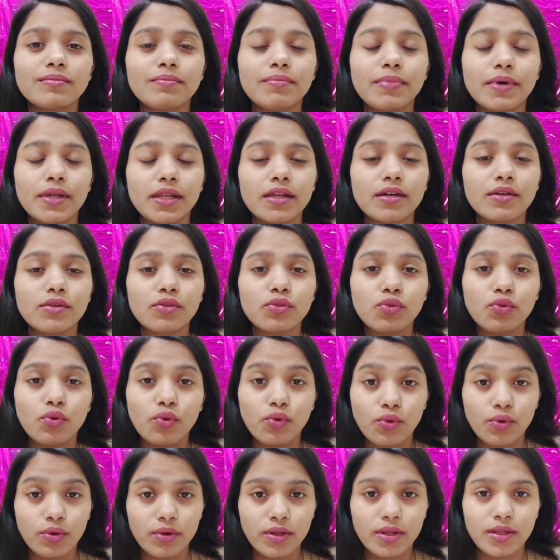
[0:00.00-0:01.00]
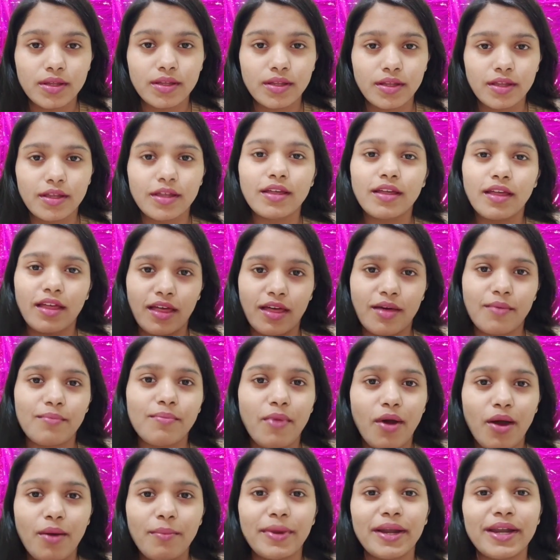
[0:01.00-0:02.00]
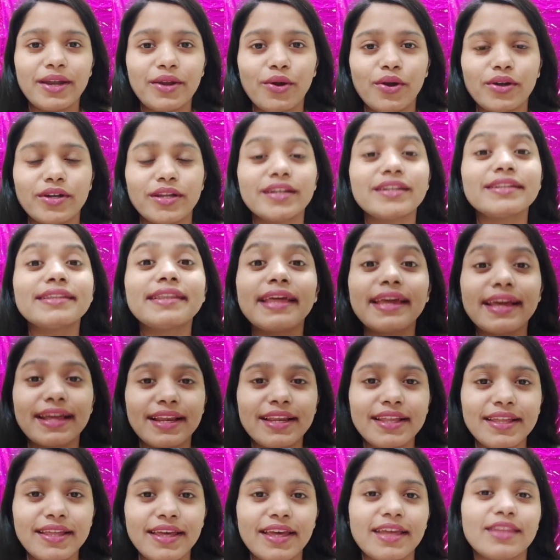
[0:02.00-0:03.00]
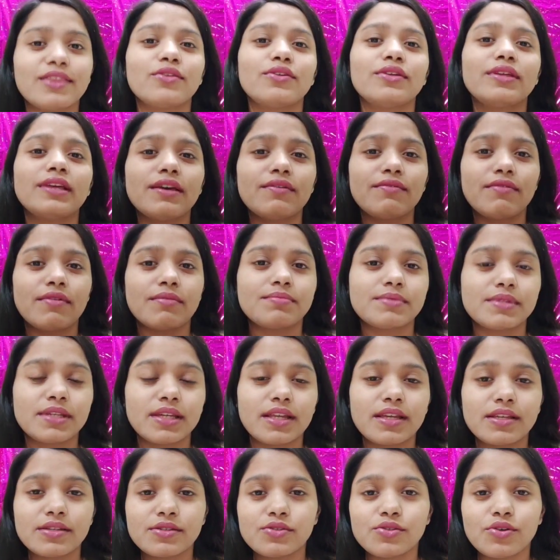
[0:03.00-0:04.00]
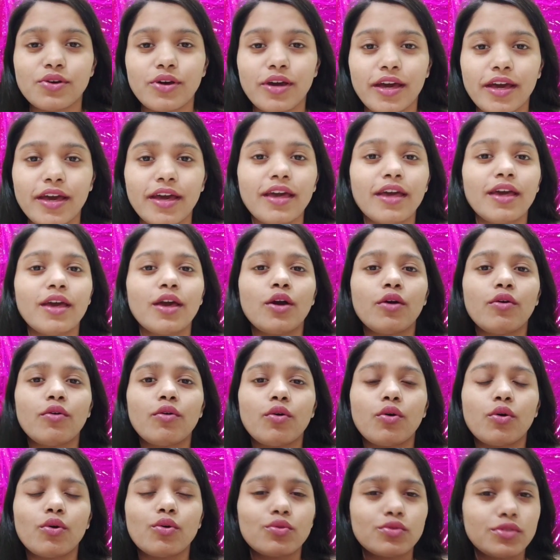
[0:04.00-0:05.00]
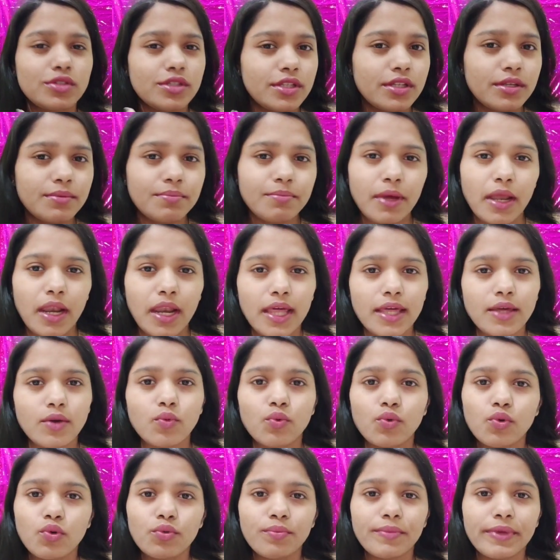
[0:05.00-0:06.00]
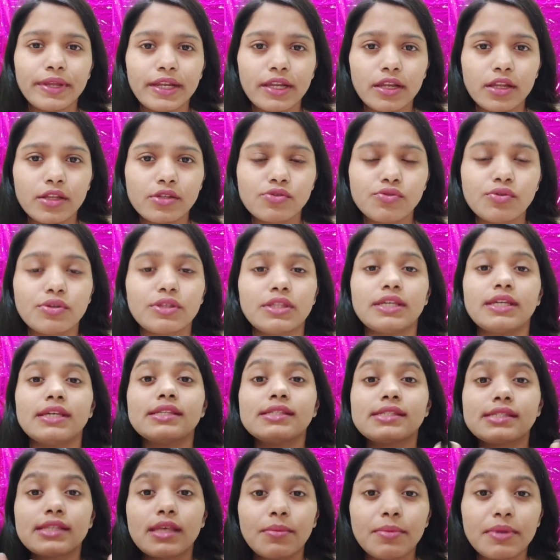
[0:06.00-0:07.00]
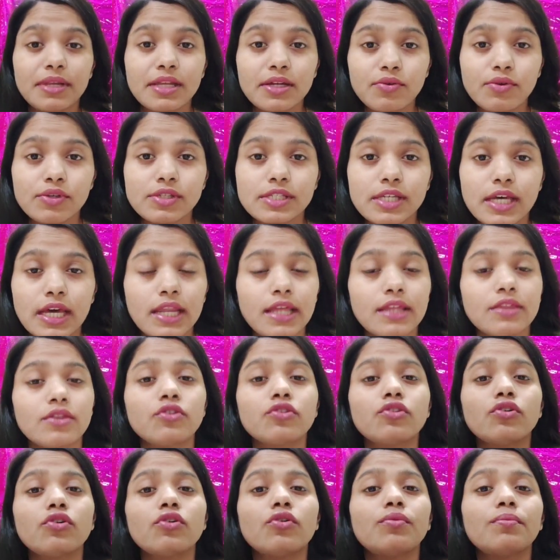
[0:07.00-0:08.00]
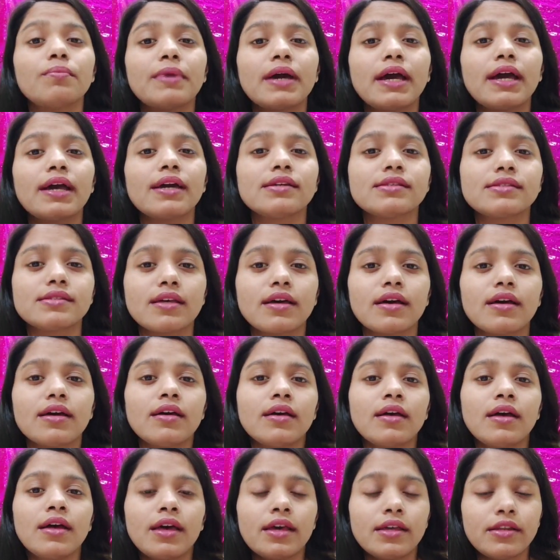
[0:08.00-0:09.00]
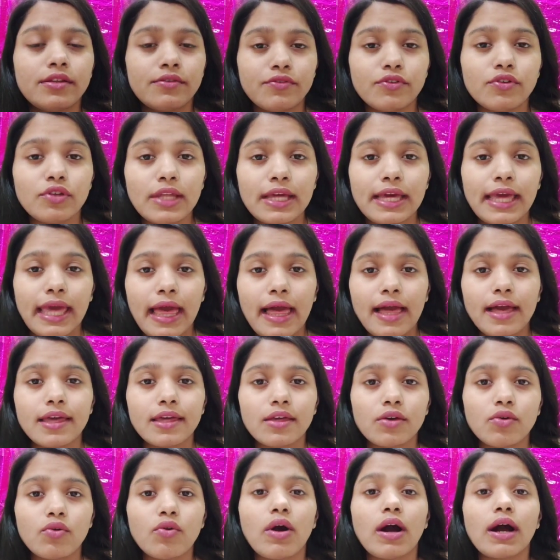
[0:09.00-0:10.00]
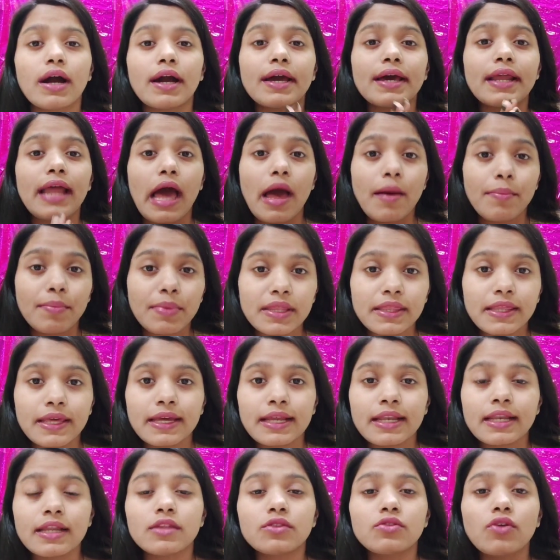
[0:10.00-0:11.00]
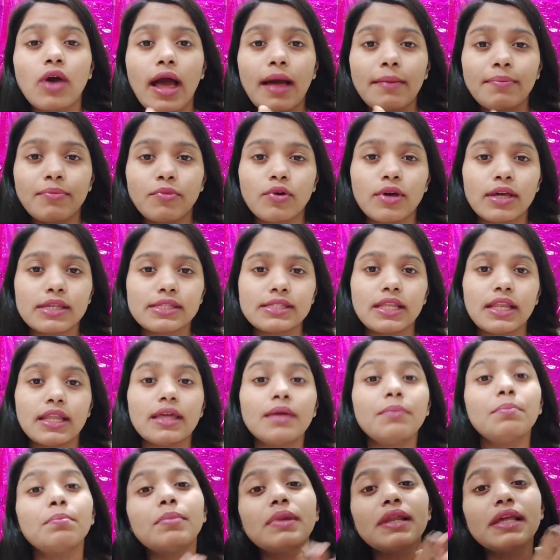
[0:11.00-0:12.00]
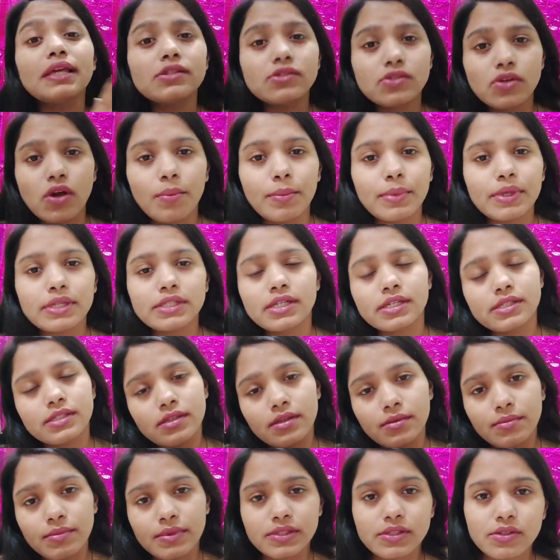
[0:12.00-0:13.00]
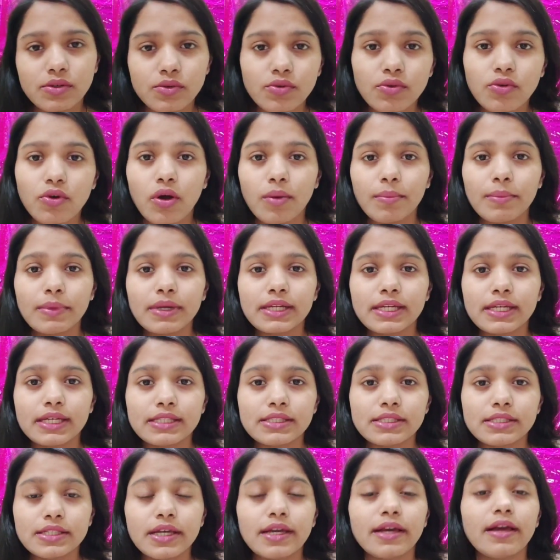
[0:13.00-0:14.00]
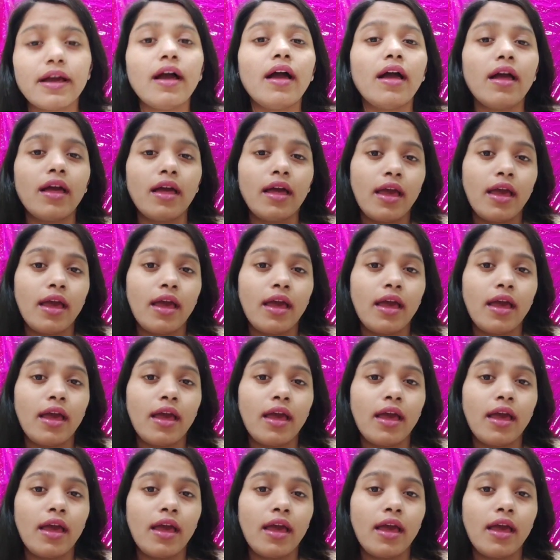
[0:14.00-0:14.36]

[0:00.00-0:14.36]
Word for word: पलंग तोड़ हाँ माम एंड डॉटर देख ली है तो ये वेब सीरीज़ जो है वो कुछ दिन पहले ही उल्लू में रिलीज़ हुई थी इसके भी रिक्वेस्ट आ रहे थे तो मैं इसका रिव्यू लेके आ गई हूँ अगर आपने देख ली तो आपको कैसी लगी प्लीज़ कमेंट सेक्शन में ज़रूर कमेंट कीजिएगा